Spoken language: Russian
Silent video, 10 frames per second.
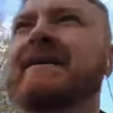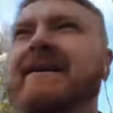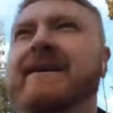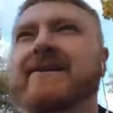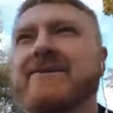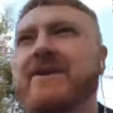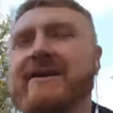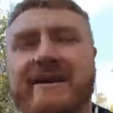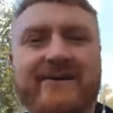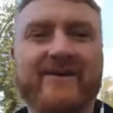и
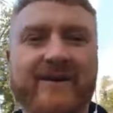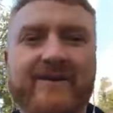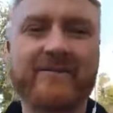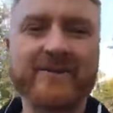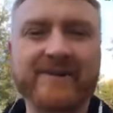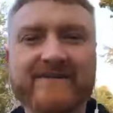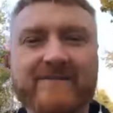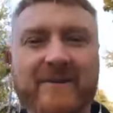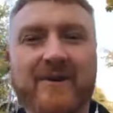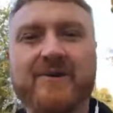человек, который работает в
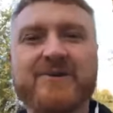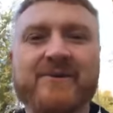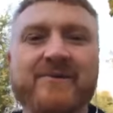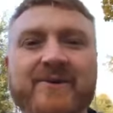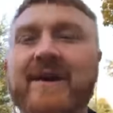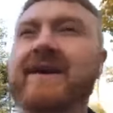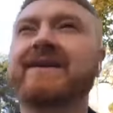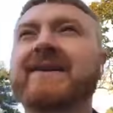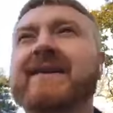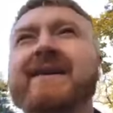выборах очень много лет,
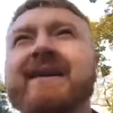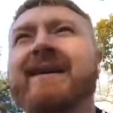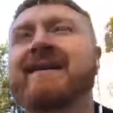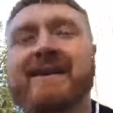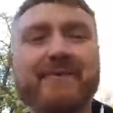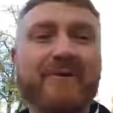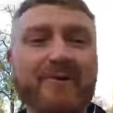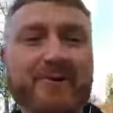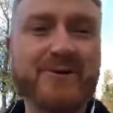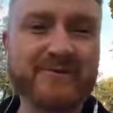я могу
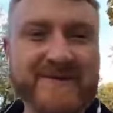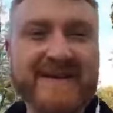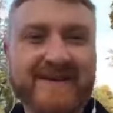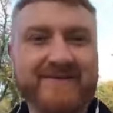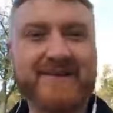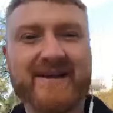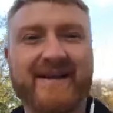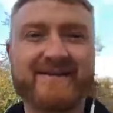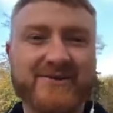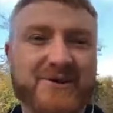очень сильно всех
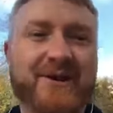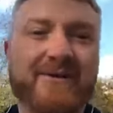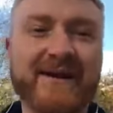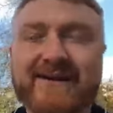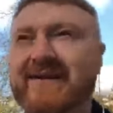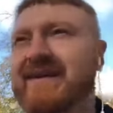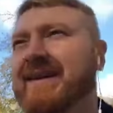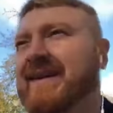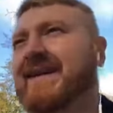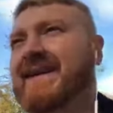разочаровать.
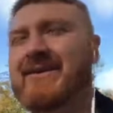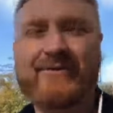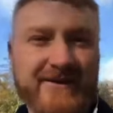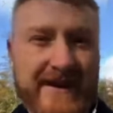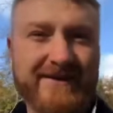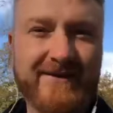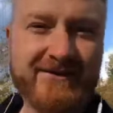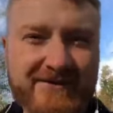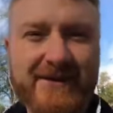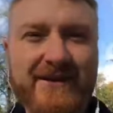Ну, я
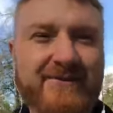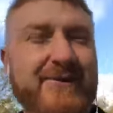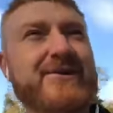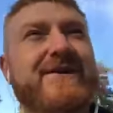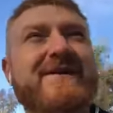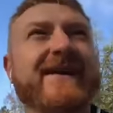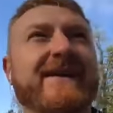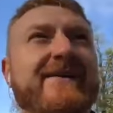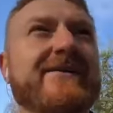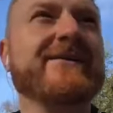не говорю сейчас
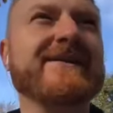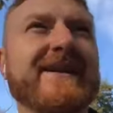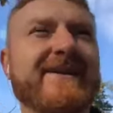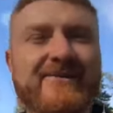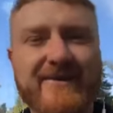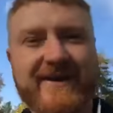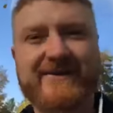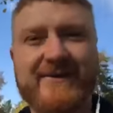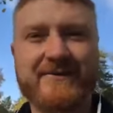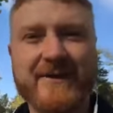о тех людях,
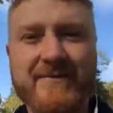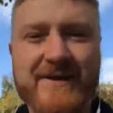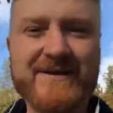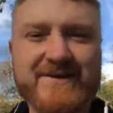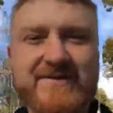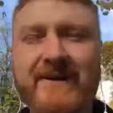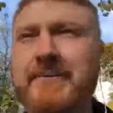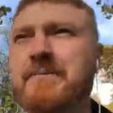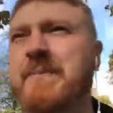которые меня поддерживали,